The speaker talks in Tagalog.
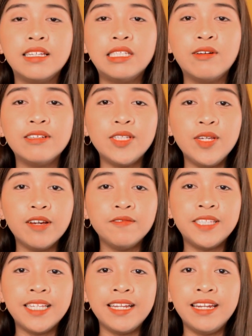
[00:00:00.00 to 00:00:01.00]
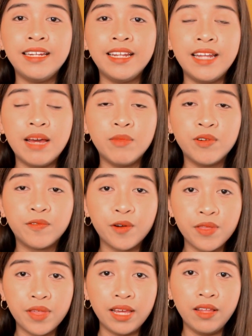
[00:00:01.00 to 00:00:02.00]
So, as you have seen in the demo
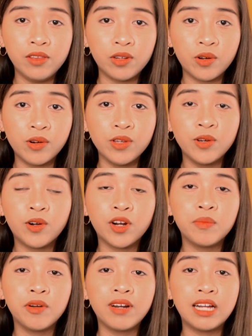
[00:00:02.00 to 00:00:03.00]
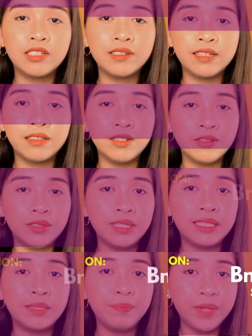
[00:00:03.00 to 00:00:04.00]
for the intro, yung chord progression natin dun
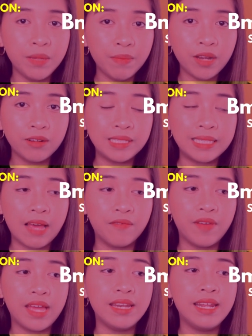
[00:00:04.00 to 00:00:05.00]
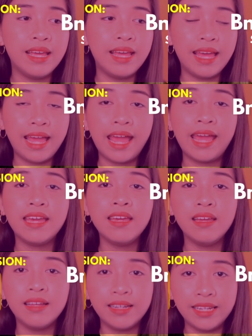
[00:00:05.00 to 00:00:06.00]
is B minor 7,
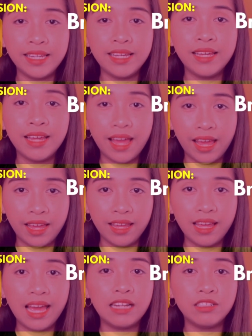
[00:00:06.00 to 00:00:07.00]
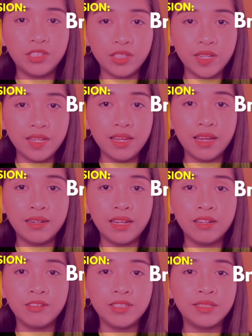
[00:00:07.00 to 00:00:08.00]
A, D, A, and G, and
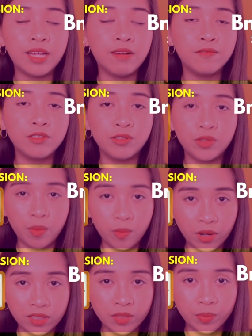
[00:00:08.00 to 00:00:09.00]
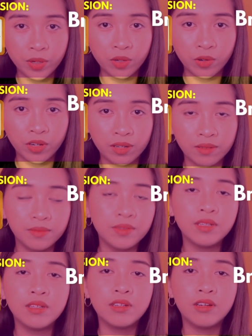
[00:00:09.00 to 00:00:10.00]
then you just have to strum once per chord.
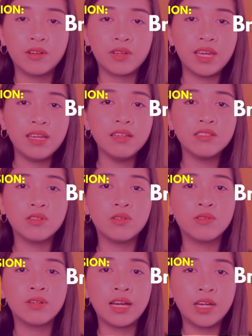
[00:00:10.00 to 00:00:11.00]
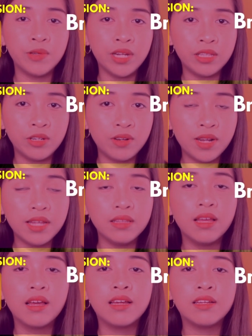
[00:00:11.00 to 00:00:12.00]
Okay? So, gagawin natin ulit.
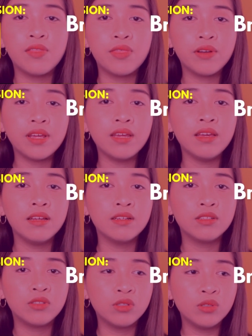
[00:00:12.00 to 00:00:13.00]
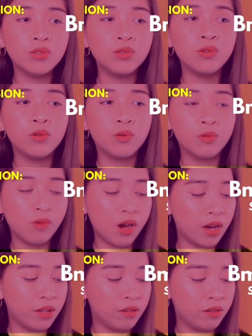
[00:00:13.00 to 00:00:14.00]
In 3, 2,
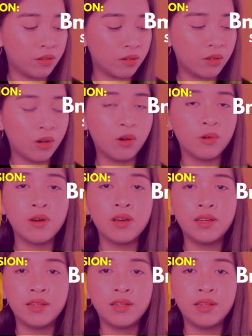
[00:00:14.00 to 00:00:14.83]
1, go.